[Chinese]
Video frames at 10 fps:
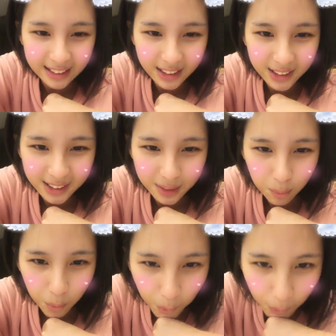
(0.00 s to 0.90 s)
你的直
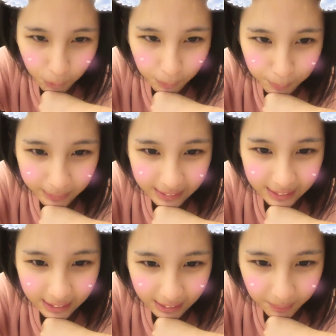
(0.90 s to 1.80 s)
播，对不
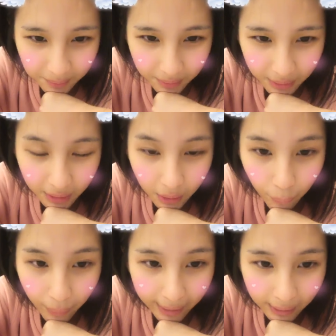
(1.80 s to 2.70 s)
起。
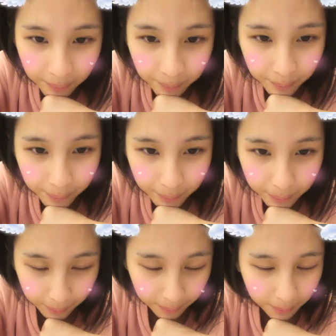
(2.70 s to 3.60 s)
晚安。
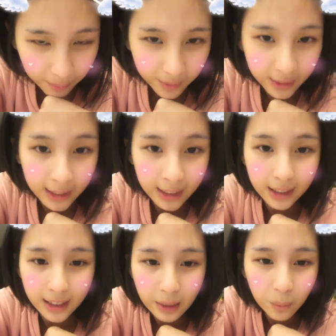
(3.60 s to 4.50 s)
你
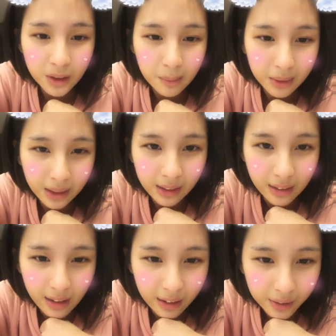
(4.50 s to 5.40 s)
很累？为什么你很
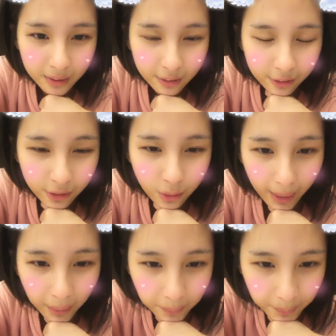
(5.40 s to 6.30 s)
累？复
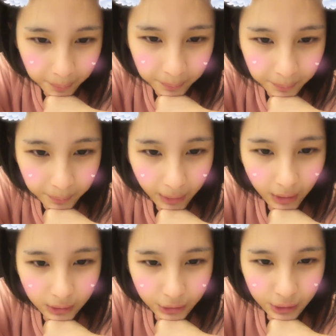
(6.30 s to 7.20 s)
位。
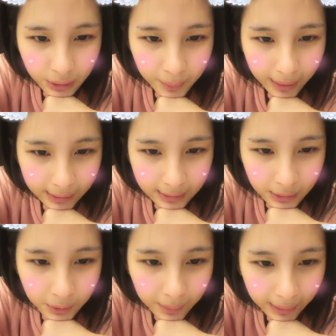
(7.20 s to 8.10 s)
陈哥晚安，新
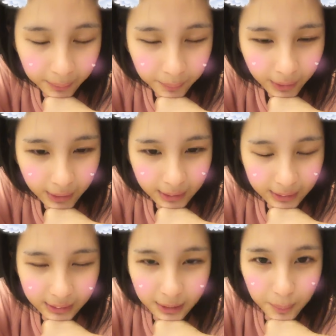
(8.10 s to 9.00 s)
哥晚安。
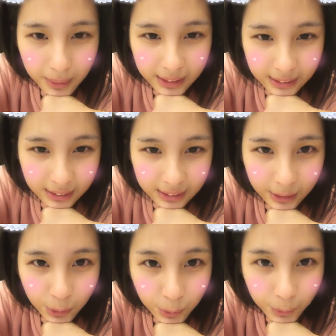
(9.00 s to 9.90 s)
什么脸？陈家
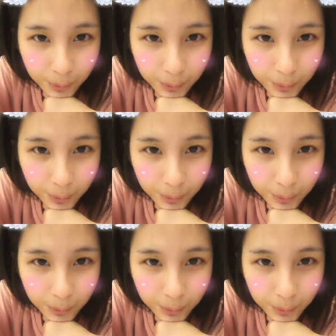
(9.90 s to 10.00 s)
书